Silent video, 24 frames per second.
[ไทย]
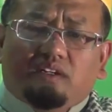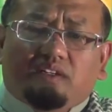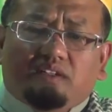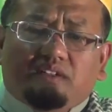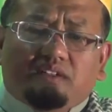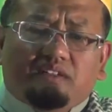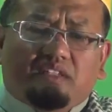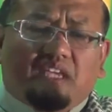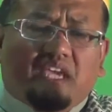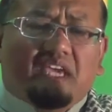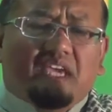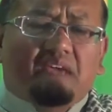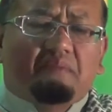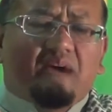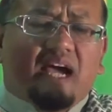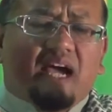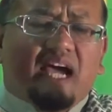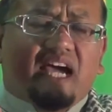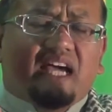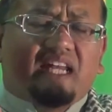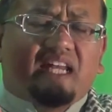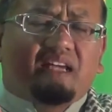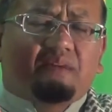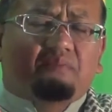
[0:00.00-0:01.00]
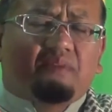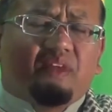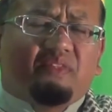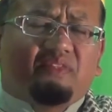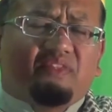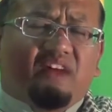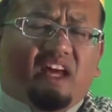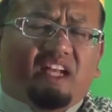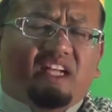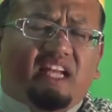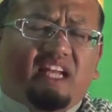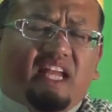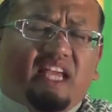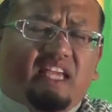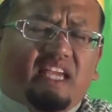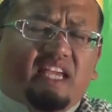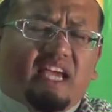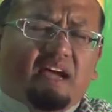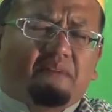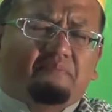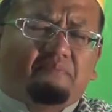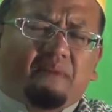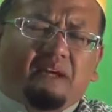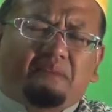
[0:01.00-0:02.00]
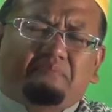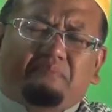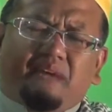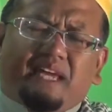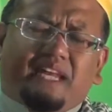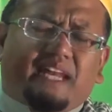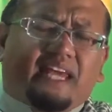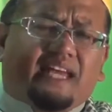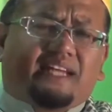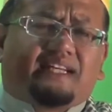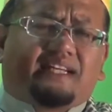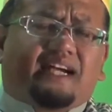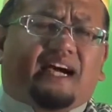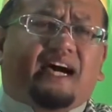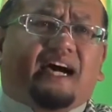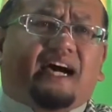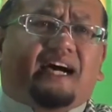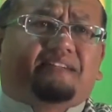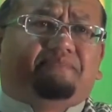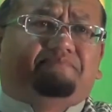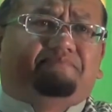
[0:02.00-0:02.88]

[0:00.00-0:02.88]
ที่มาเนี่ยมันวันนี้มันไม่เด็ดขาด